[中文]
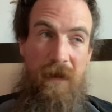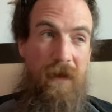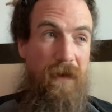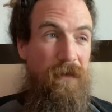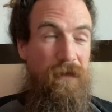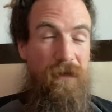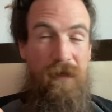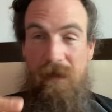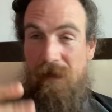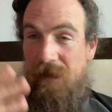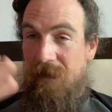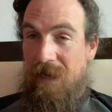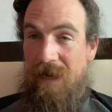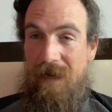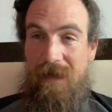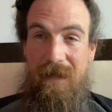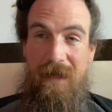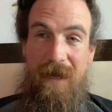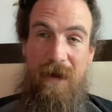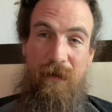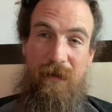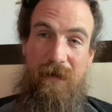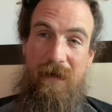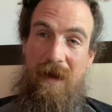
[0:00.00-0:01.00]
警察
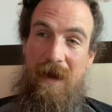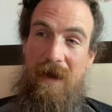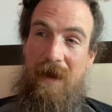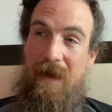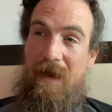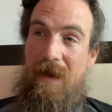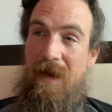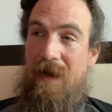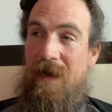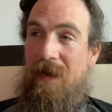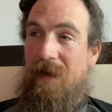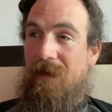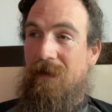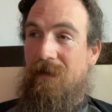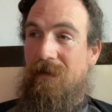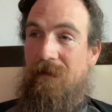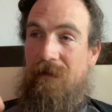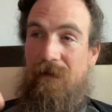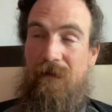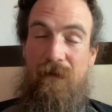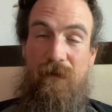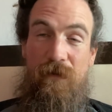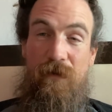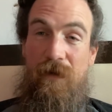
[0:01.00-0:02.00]
调查呀，可
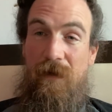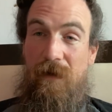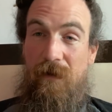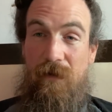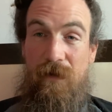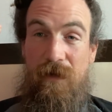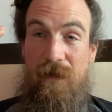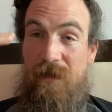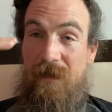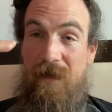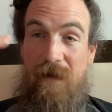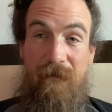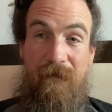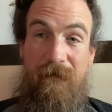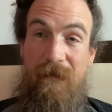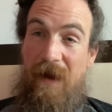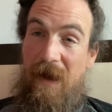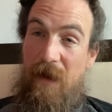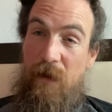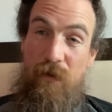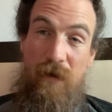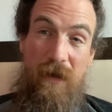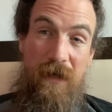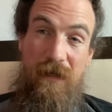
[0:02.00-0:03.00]
能会会上
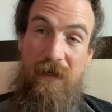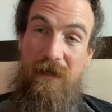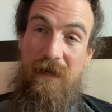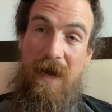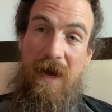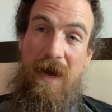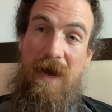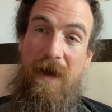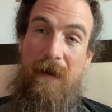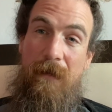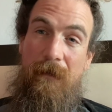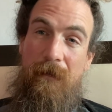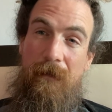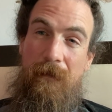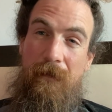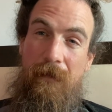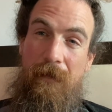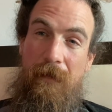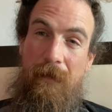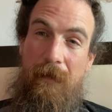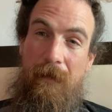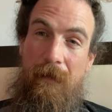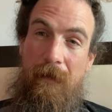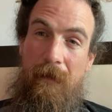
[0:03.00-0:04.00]
法院啥。
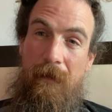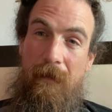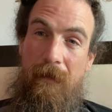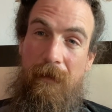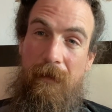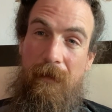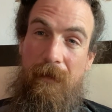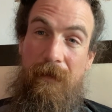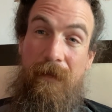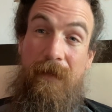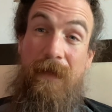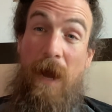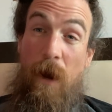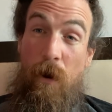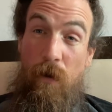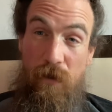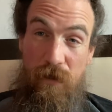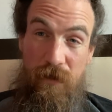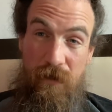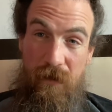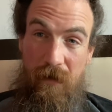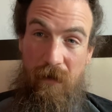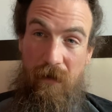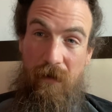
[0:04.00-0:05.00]
到
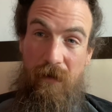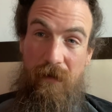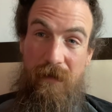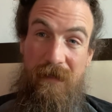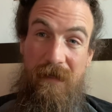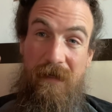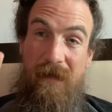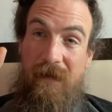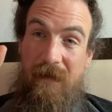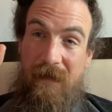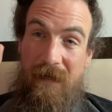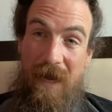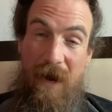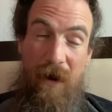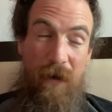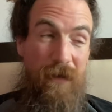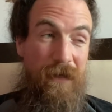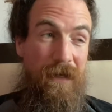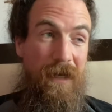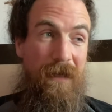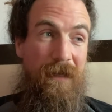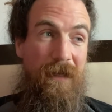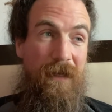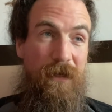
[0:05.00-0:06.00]
时候这个调
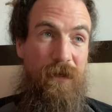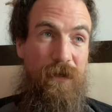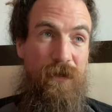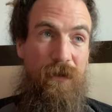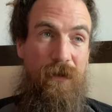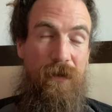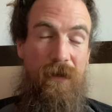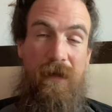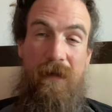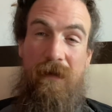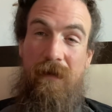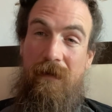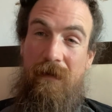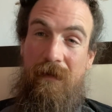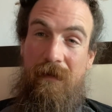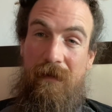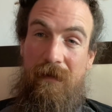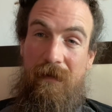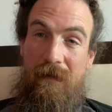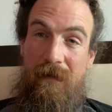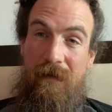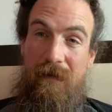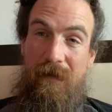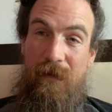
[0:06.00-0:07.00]
查当中呢，
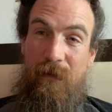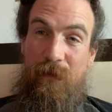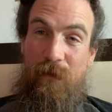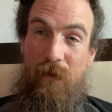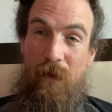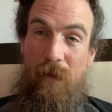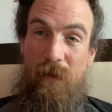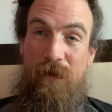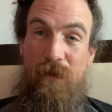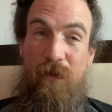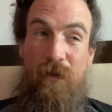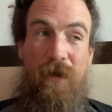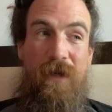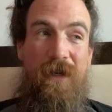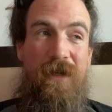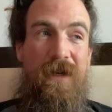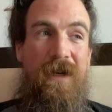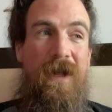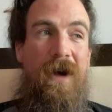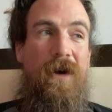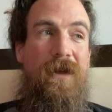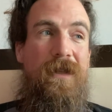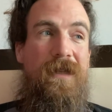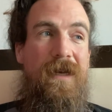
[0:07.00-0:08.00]
我们就会知
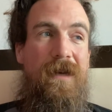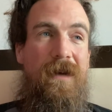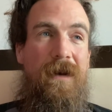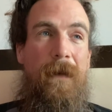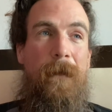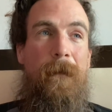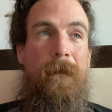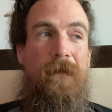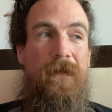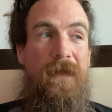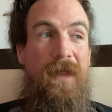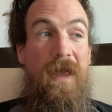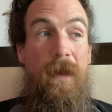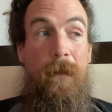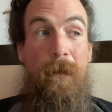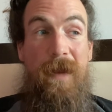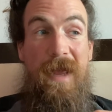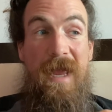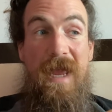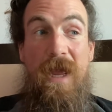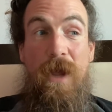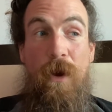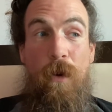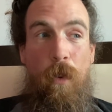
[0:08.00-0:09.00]
道这个“你
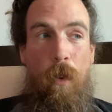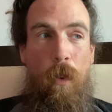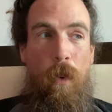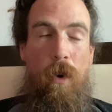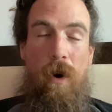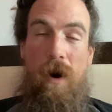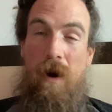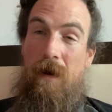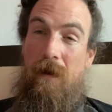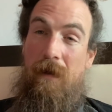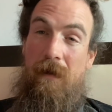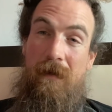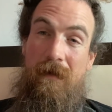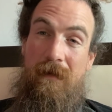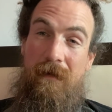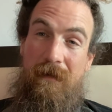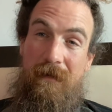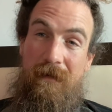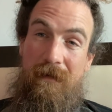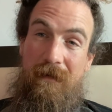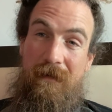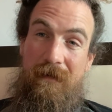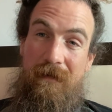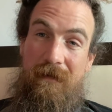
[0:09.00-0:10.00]
逼
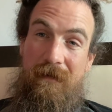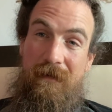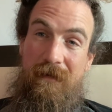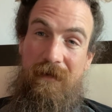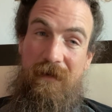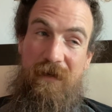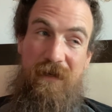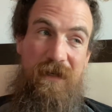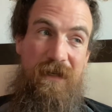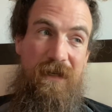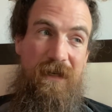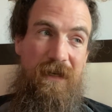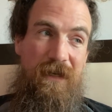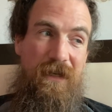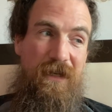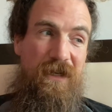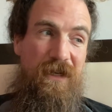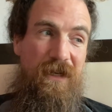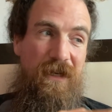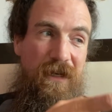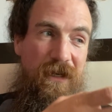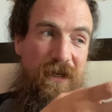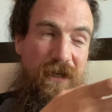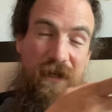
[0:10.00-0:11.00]
我”是
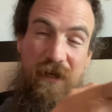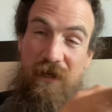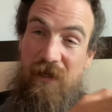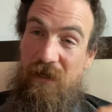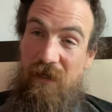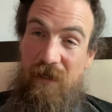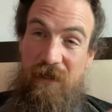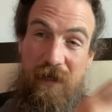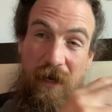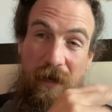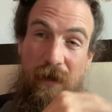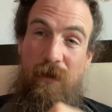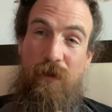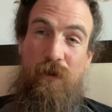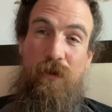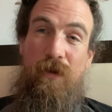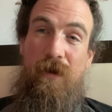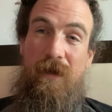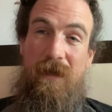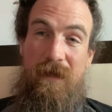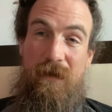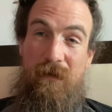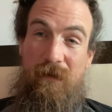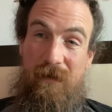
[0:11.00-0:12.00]
是是正
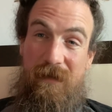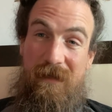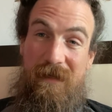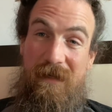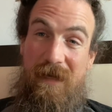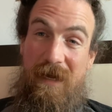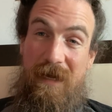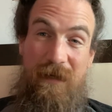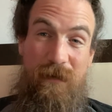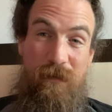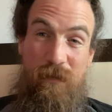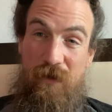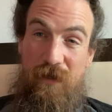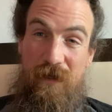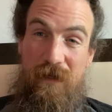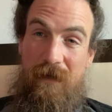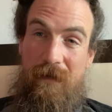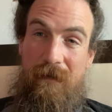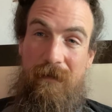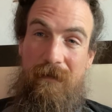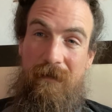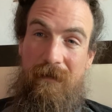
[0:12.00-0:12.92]
确的用词还是不是？